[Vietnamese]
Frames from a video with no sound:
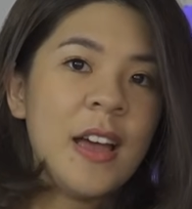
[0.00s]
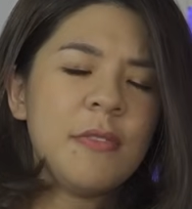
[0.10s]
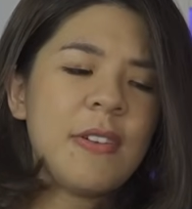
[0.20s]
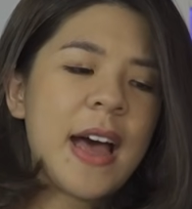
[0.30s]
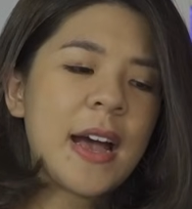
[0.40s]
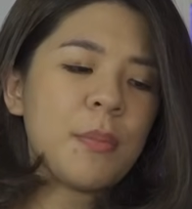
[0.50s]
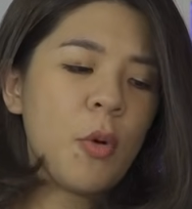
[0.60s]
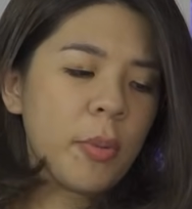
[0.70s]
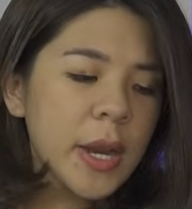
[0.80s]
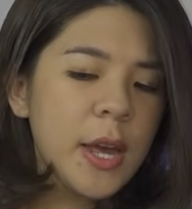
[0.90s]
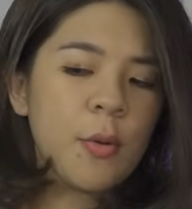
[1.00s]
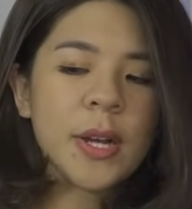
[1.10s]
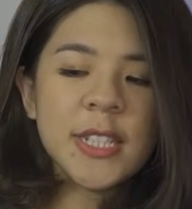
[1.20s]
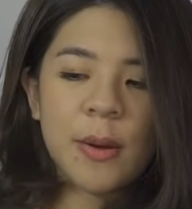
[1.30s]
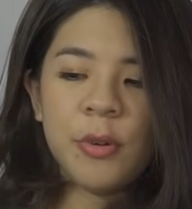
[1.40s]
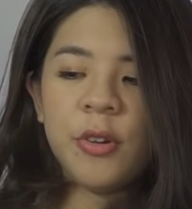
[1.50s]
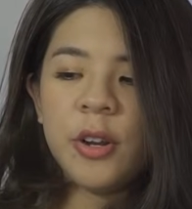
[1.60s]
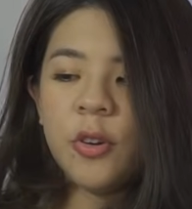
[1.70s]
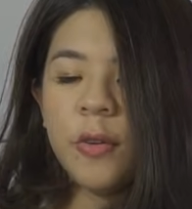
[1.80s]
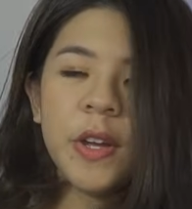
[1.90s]
và một cái điều quan trọng nữa
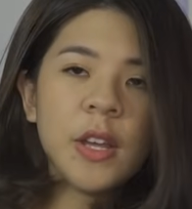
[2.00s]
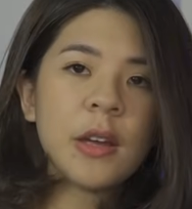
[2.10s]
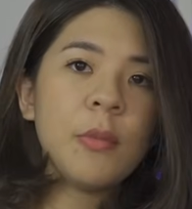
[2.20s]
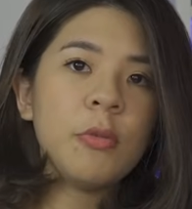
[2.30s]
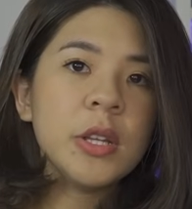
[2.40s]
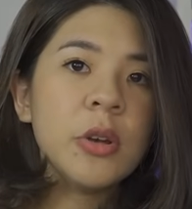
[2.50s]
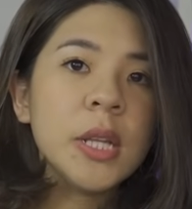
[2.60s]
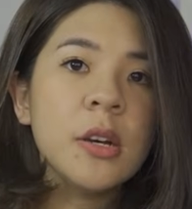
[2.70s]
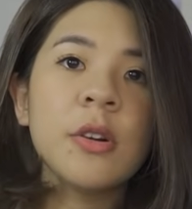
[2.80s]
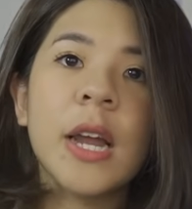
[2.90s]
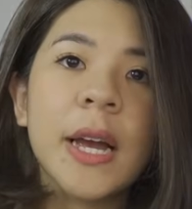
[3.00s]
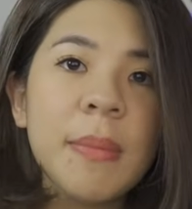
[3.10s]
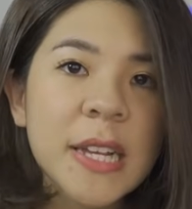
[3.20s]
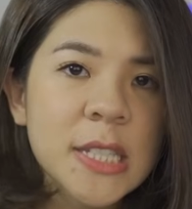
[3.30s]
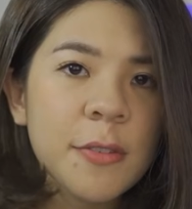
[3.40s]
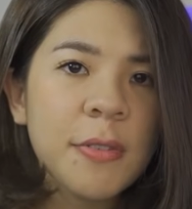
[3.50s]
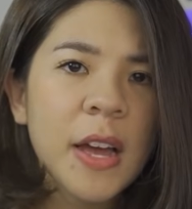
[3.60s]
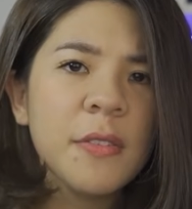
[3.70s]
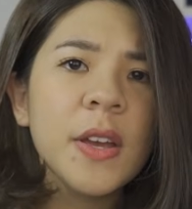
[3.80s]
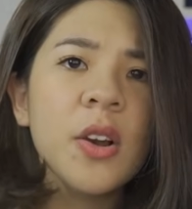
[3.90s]
là đối với những cái môn lý thuyết thường là các bạn sẽ
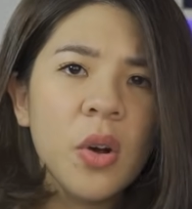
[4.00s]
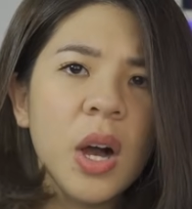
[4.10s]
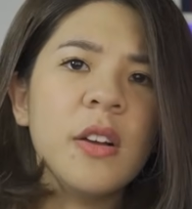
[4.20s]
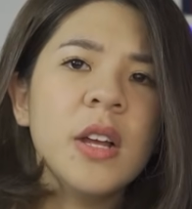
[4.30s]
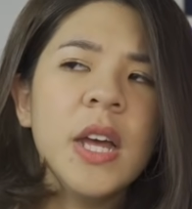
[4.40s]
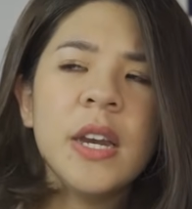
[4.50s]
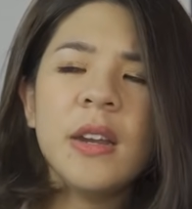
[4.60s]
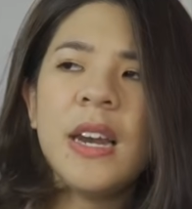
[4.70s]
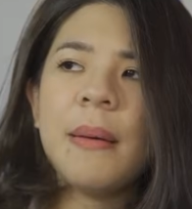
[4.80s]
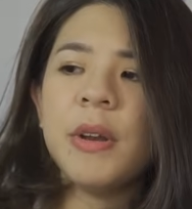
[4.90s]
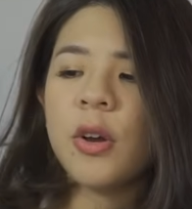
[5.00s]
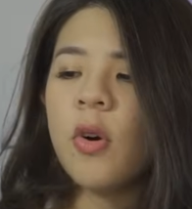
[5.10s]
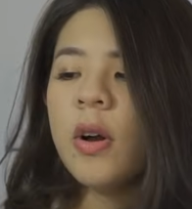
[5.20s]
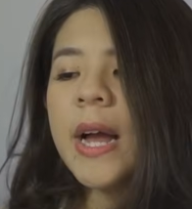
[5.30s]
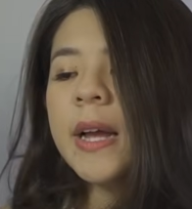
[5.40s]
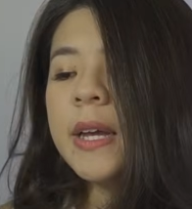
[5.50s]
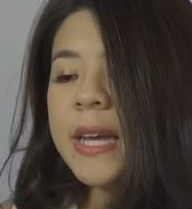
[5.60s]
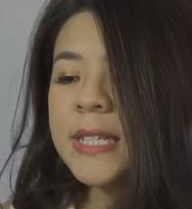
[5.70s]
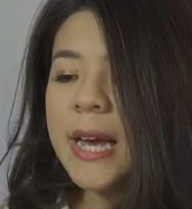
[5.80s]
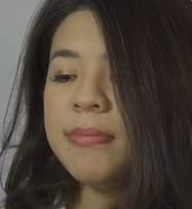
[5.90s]
phải viết luận nên là mình cố gắng
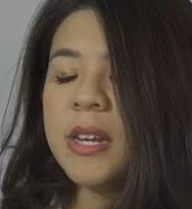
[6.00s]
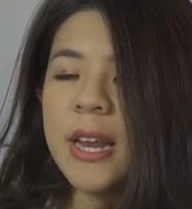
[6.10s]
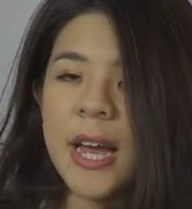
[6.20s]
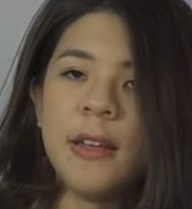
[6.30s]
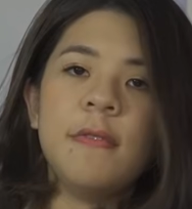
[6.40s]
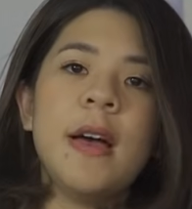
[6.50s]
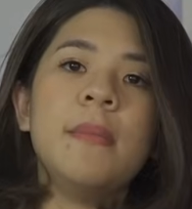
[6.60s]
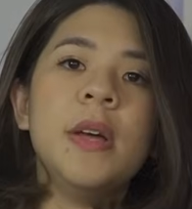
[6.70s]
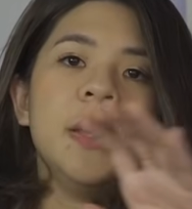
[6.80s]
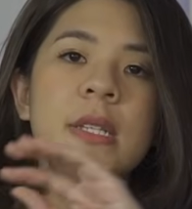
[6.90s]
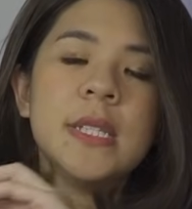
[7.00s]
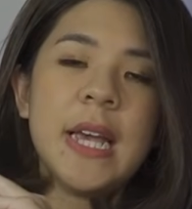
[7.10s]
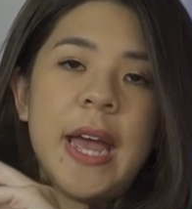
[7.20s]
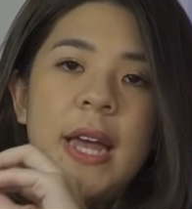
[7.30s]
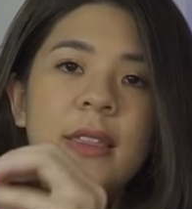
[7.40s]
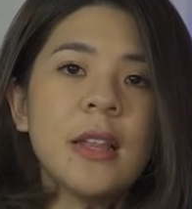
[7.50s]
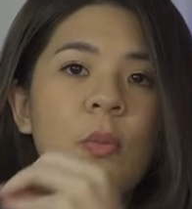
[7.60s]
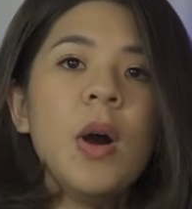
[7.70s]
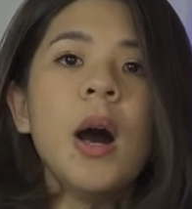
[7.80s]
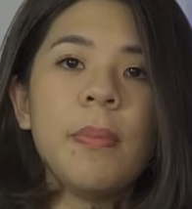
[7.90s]
ghi chép trên này và mình sẽ
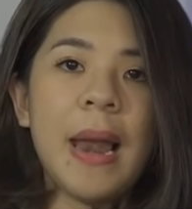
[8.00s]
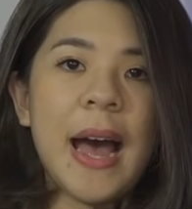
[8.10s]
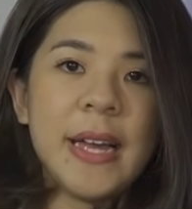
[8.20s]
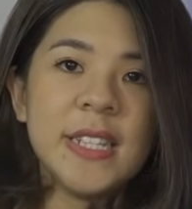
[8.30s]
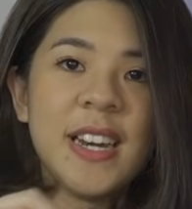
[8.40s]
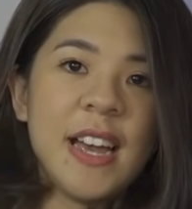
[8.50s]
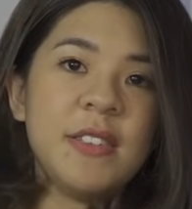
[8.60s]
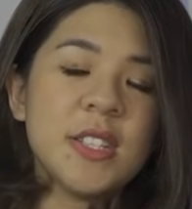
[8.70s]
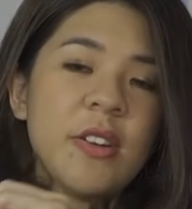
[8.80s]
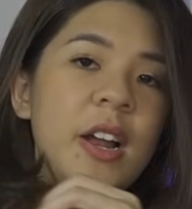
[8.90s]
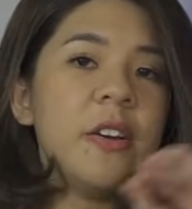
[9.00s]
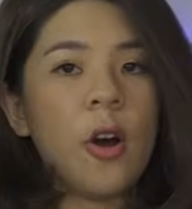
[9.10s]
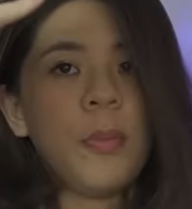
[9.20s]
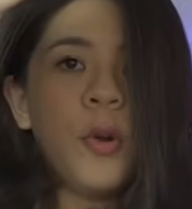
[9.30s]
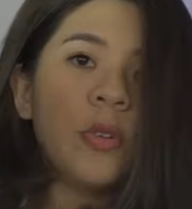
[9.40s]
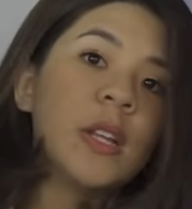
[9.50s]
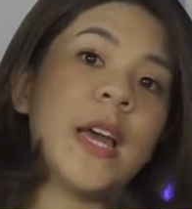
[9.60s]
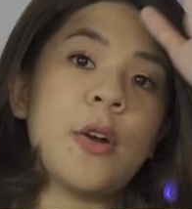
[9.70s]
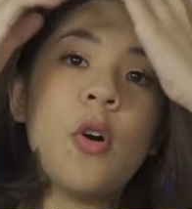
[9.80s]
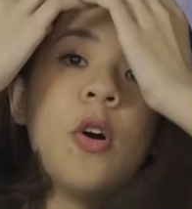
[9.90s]
tổng hợp lại trên này và sau đó nộp luôn cho
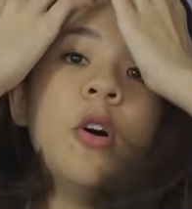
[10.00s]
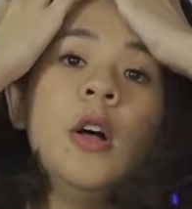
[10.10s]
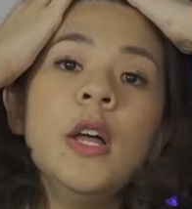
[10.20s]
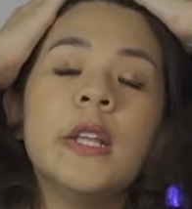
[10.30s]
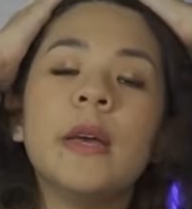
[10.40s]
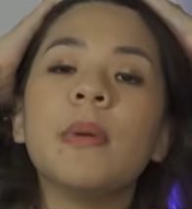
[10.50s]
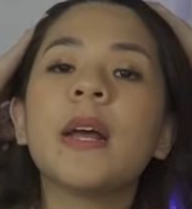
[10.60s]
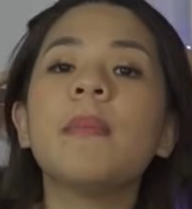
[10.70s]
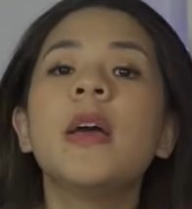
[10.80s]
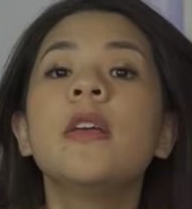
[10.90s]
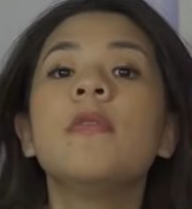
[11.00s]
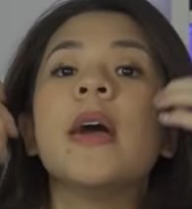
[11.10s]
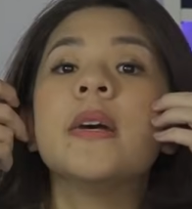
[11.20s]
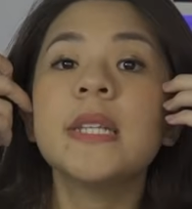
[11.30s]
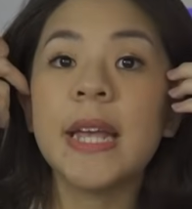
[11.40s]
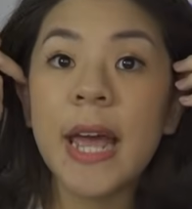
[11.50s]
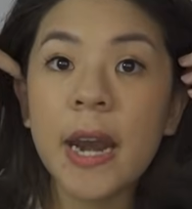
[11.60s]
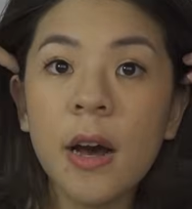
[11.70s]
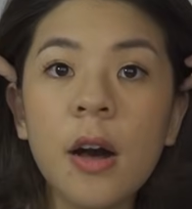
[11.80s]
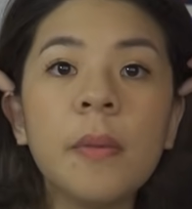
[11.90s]
thầy cô thì mình cảm thấy như vậy nó sẽ
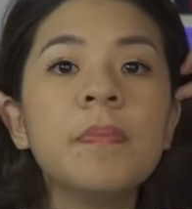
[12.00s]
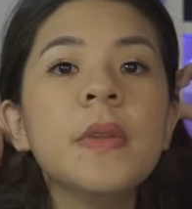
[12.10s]
nhanh hơn